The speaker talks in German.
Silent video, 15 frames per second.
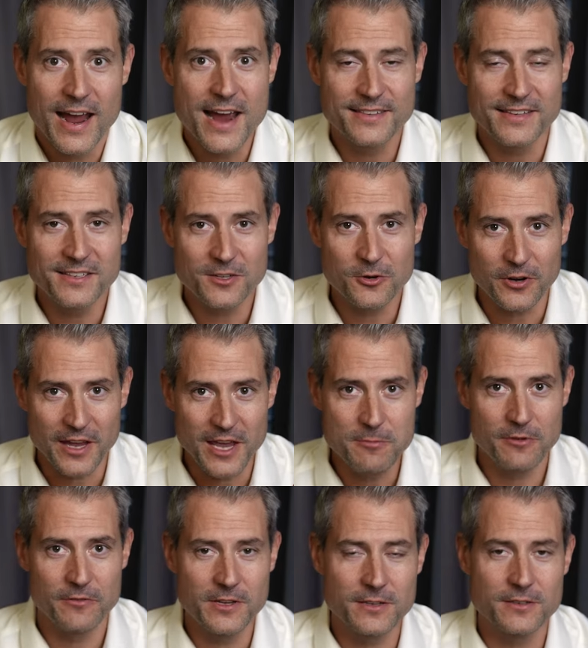Es ist doch
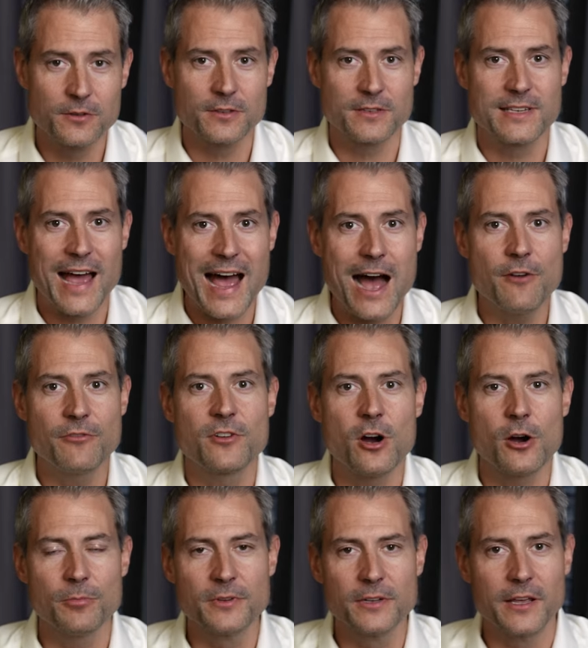immer wieder so, dass
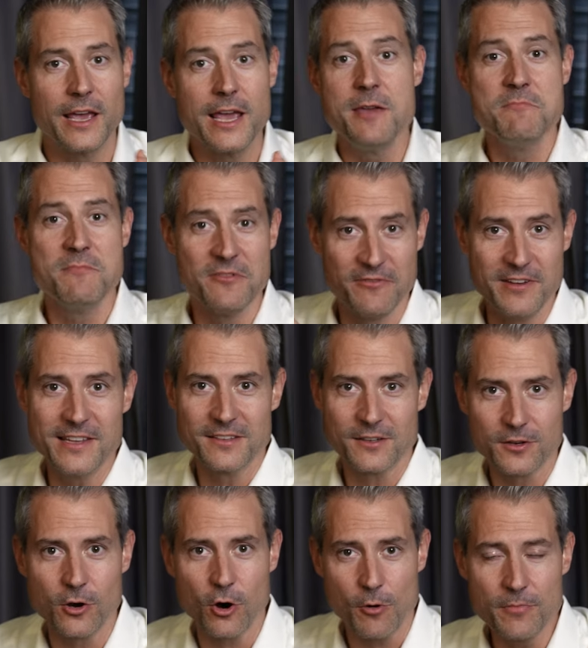Aufgaben immer wieder
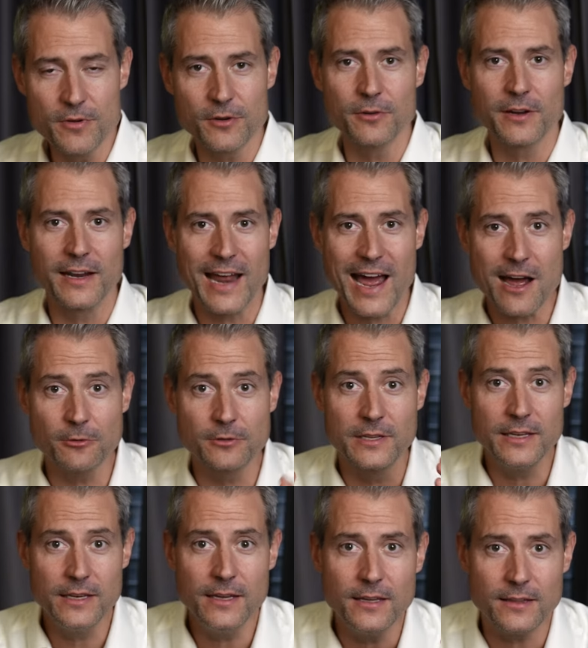kommen und genau
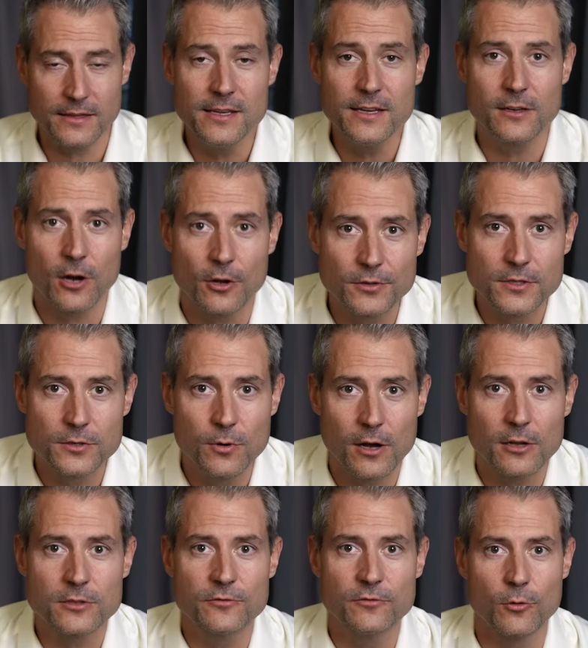die, die kannst du
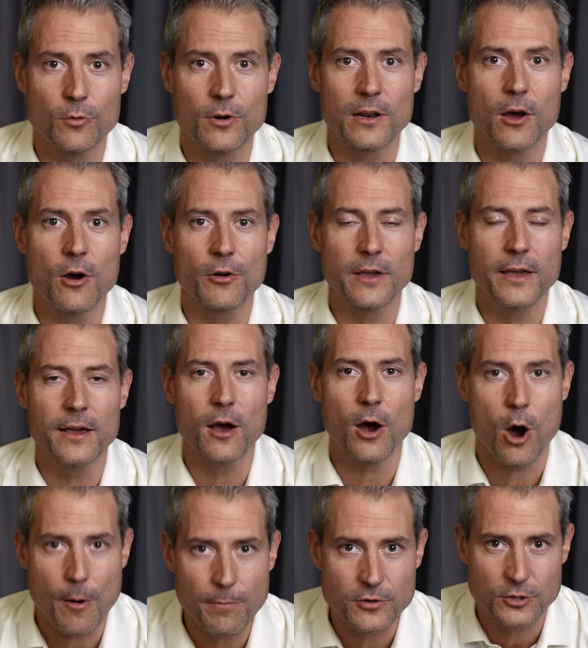als Vorlage
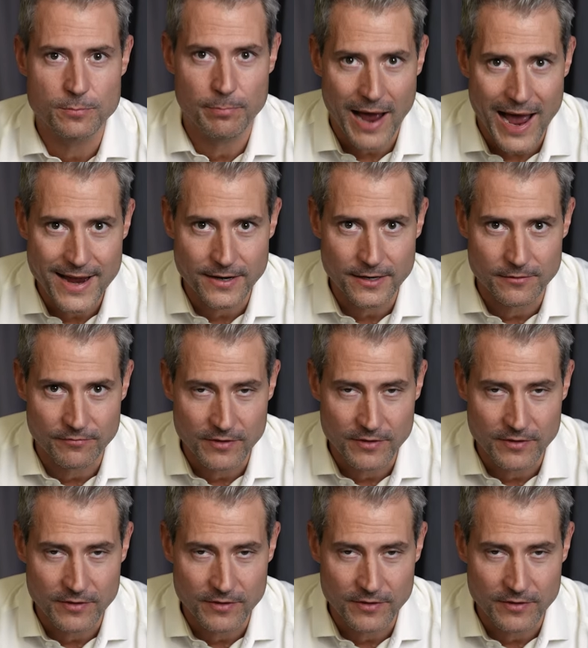abspeichern.